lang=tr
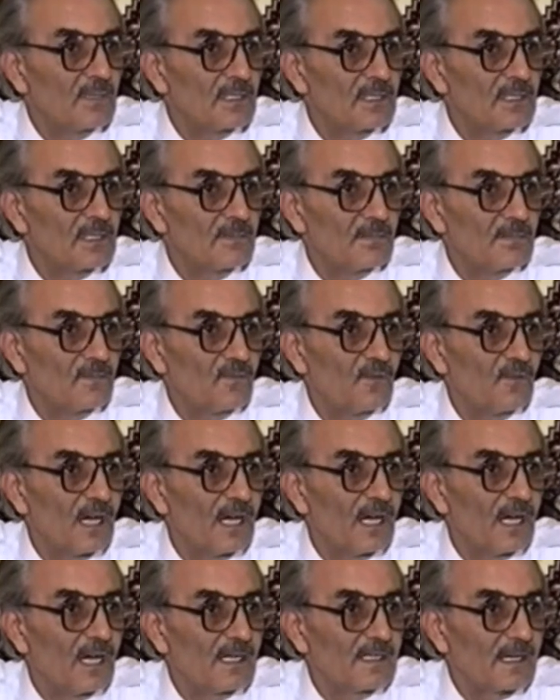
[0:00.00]
bizim
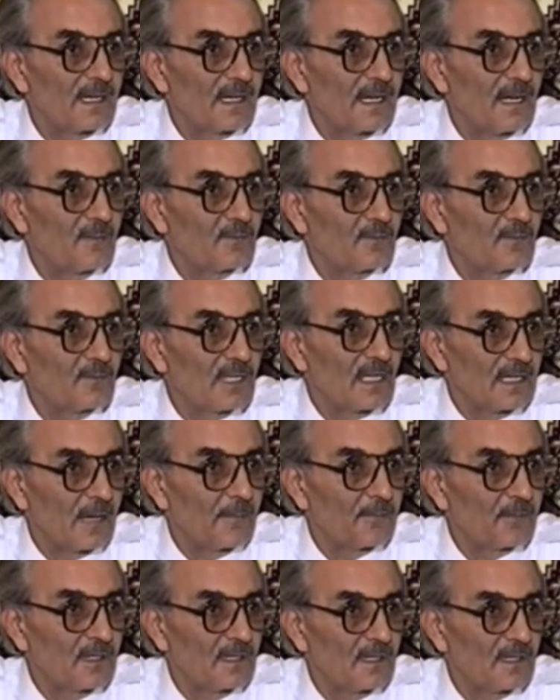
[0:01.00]
vaiz Kara Hamza'nın
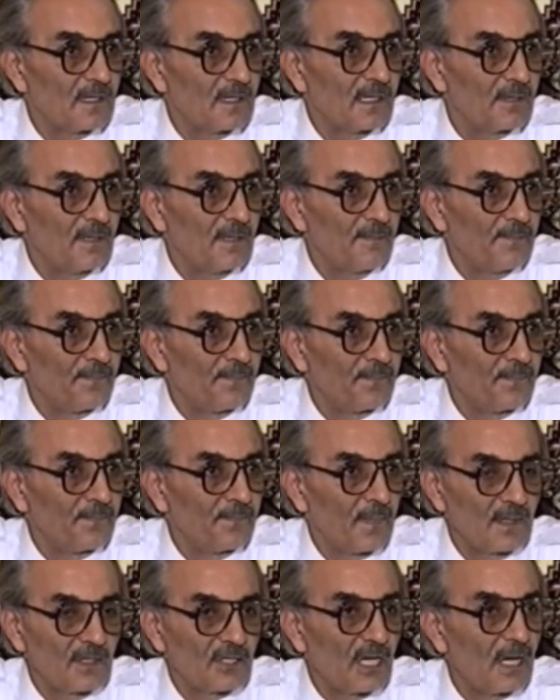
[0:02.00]
yaptığı gibi
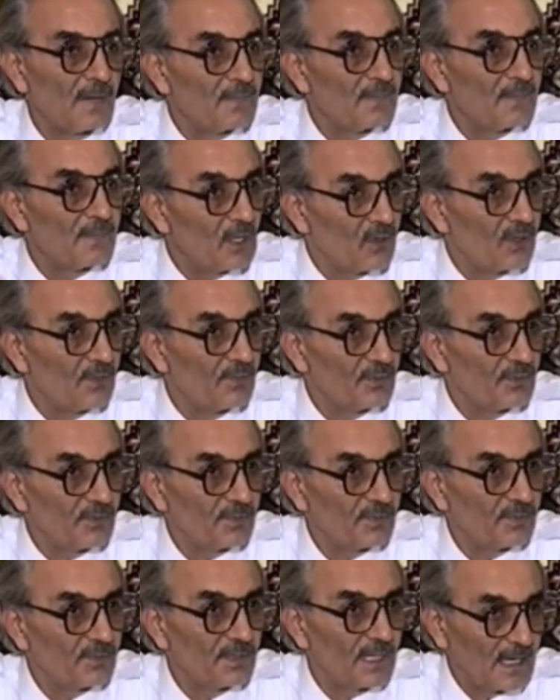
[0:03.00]
Şam'da
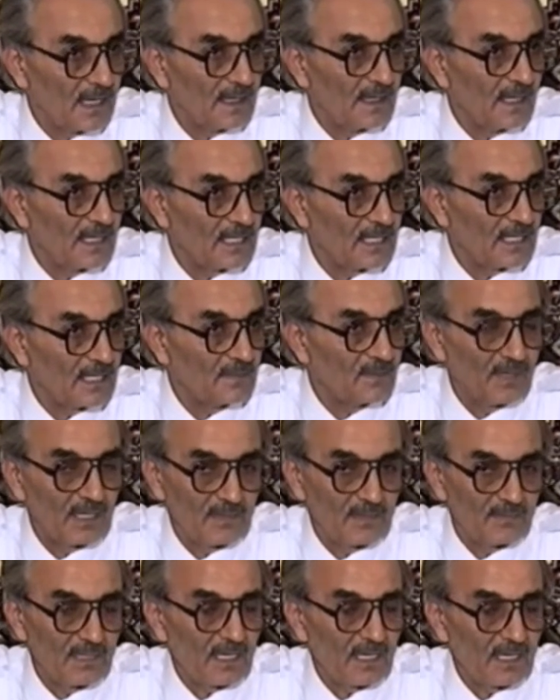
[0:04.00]
okumuş bir arkadaşımdı
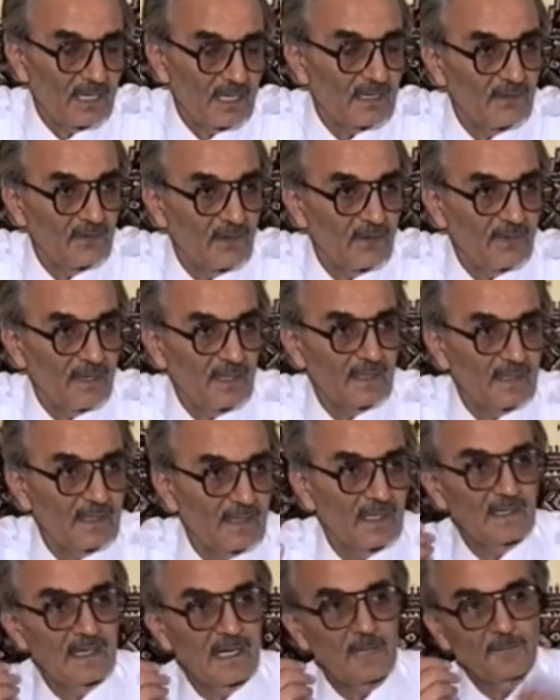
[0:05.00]
benim. Yakında vefat
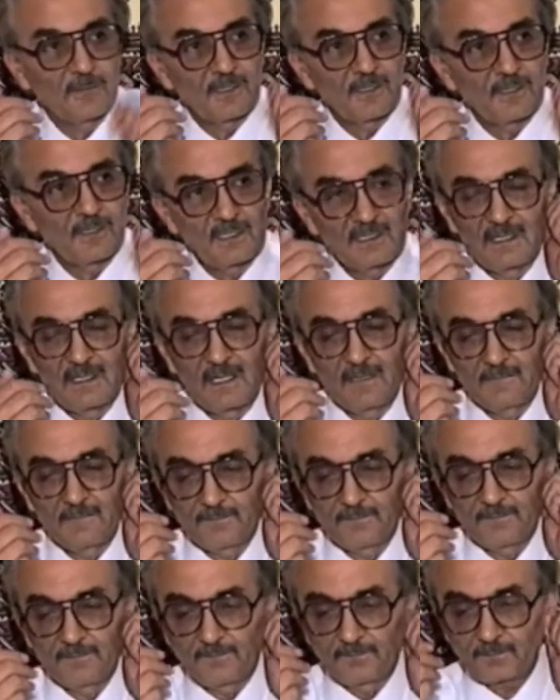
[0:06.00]
etti kalp krizinden.
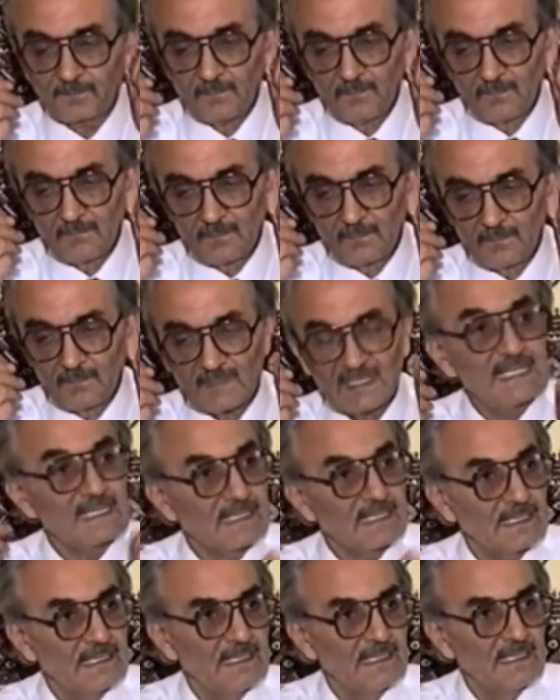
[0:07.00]

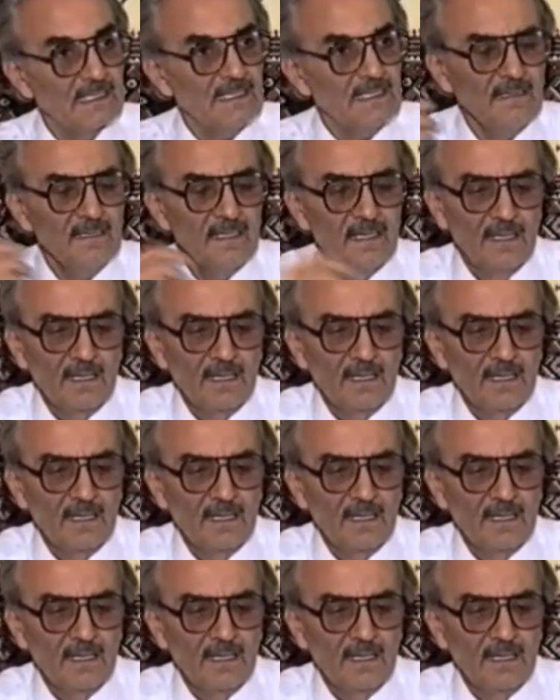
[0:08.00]
Keskinli.